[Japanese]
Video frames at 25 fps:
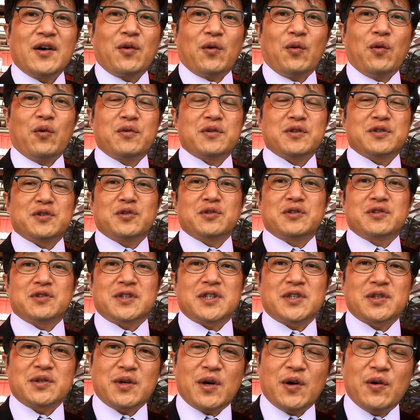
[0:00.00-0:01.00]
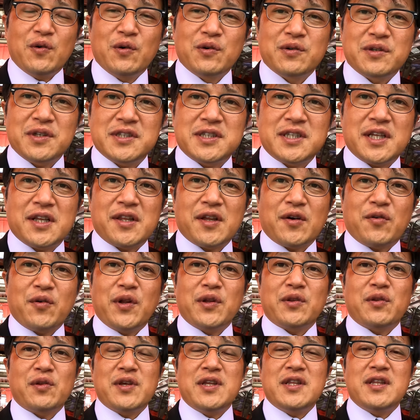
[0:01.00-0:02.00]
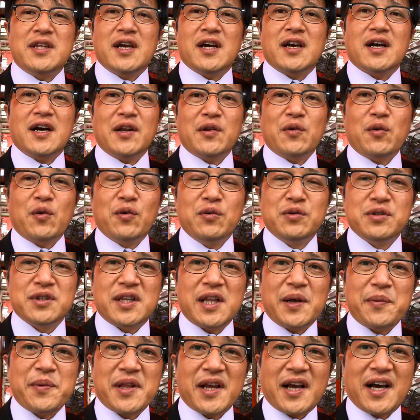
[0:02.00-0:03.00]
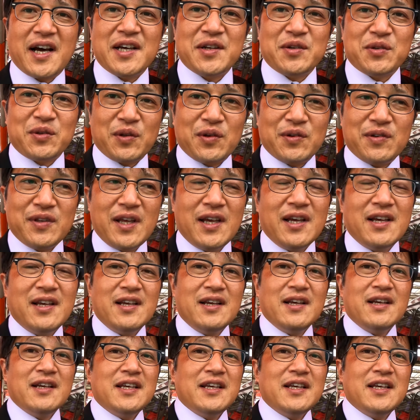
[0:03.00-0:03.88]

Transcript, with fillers: この屋上駐車場からお送りしてですね、この後インディアンカレーを5分食べて帰るとですね、